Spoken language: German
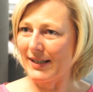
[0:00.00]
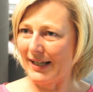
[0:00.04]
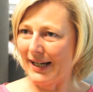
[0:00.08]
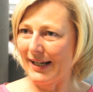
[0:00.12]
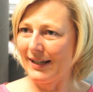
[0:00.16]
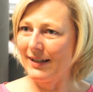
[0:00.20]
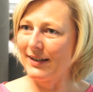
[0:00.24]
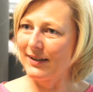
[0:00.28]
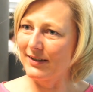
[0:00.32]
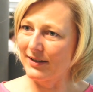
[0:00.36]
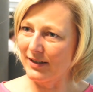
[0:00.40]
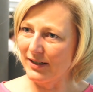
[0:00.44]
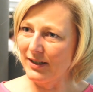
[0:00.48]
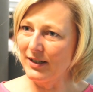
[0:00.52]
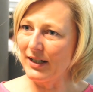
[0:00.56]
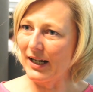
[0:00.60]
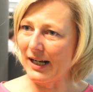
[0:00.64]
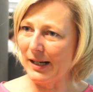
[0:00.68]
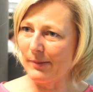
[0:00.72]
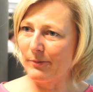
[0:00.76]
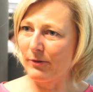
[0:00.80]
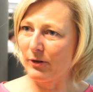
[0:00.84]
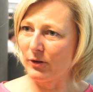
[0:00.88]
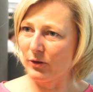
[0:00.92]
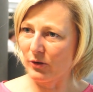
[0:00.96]
Das eine ist
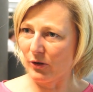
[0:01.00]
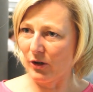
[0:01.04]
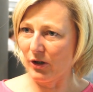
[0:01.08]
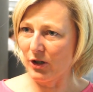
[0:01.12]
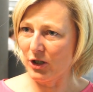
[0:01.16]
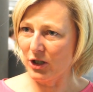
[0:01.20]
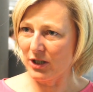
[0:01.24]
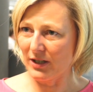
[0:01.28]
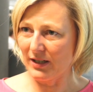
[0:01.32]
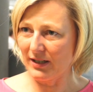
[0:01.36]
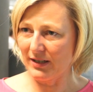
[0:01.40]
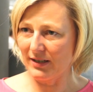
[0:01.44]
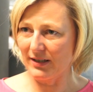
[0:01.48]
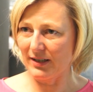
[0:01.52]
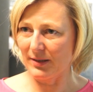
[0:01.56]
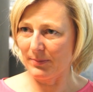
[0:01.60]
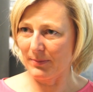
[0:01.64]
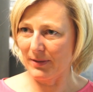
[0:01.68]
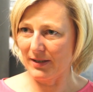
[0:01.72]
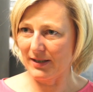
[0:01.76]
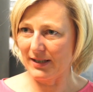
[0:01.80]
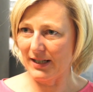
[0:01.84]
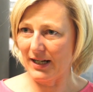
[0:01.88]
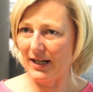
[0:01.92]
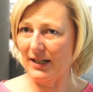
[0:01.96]
innerhalb von Deutschland, dass
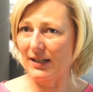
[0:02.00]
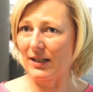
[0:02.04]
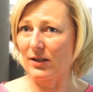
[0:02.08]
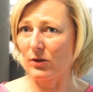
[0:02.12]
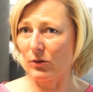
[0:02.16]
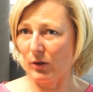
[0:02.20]
man sagt,